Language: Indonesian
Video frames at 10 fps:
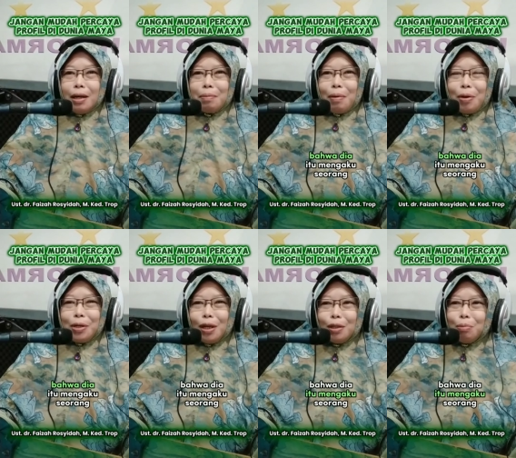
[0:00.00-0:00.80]
bahwa
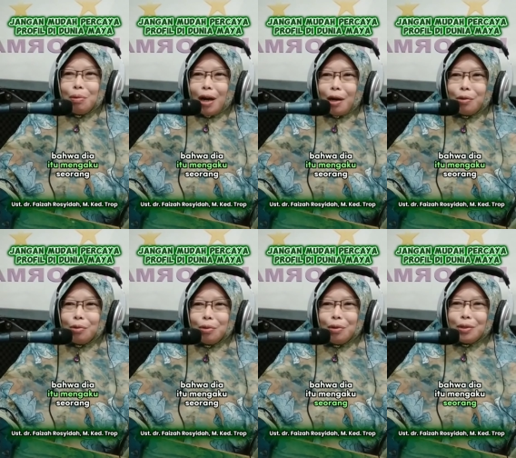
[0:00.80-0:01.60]
dia itu
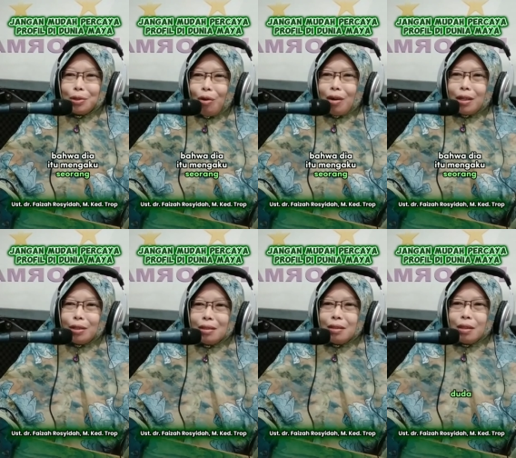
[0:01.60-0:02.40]
mengaku
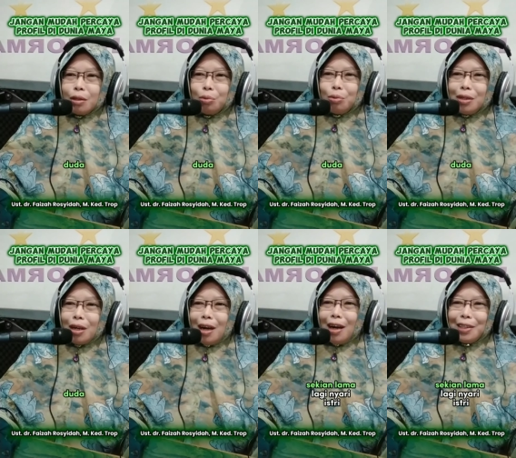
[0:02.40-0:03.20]
seorang
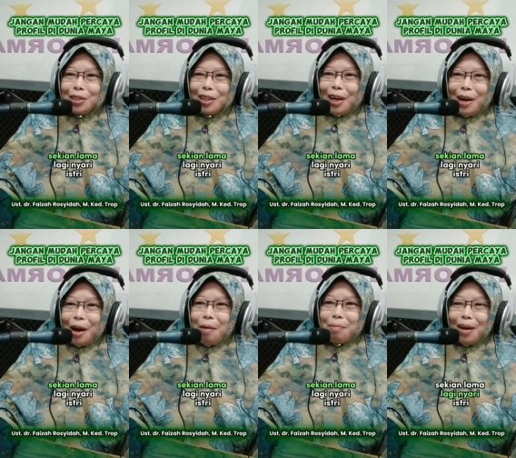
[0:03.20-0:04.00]
duda sekian
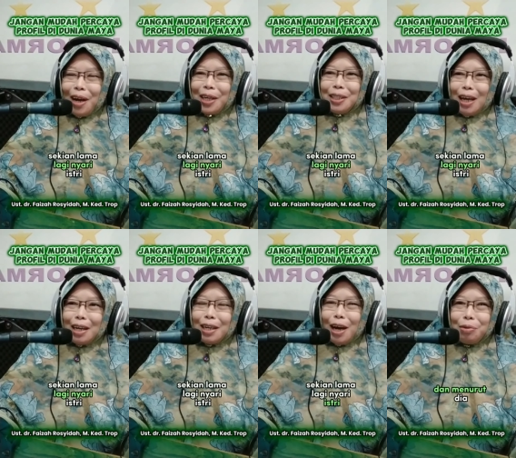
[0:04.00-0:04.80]
Masa. lama lagi
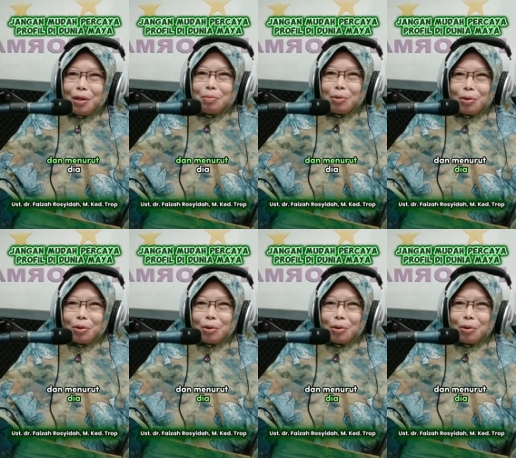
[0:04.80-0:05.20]
nyari anu dan menurut